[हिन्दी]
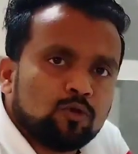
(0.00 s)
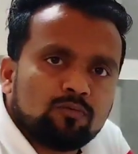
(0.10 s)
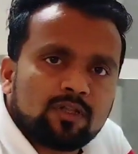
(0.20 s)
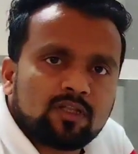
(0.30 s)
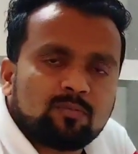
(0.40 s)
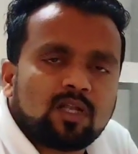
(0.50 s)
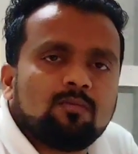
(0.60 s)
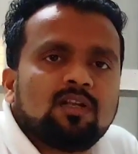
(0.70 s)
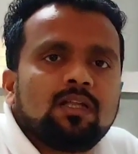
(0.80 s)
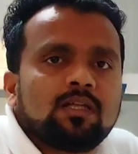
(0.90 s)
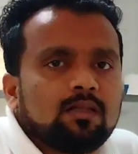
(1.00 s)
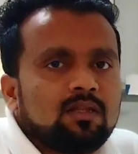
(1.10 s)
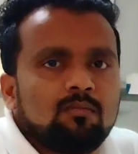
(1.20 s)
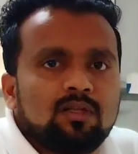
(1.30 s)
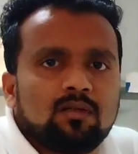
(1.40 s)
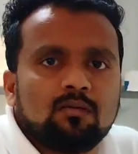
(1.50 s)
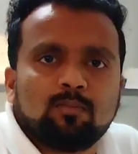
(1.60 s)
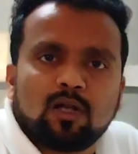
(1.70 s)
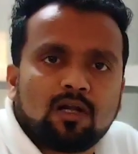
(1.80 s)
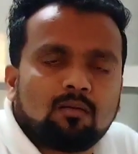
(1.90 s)
यूनिवर्सल प्राइमर है किसी भी
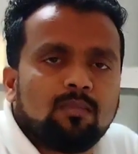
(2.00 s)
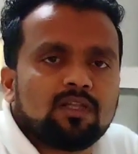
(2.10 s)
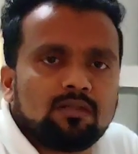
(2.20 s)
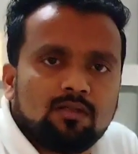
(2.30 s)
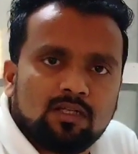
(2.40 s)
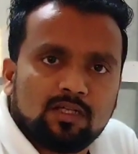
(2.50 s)
प्लांट में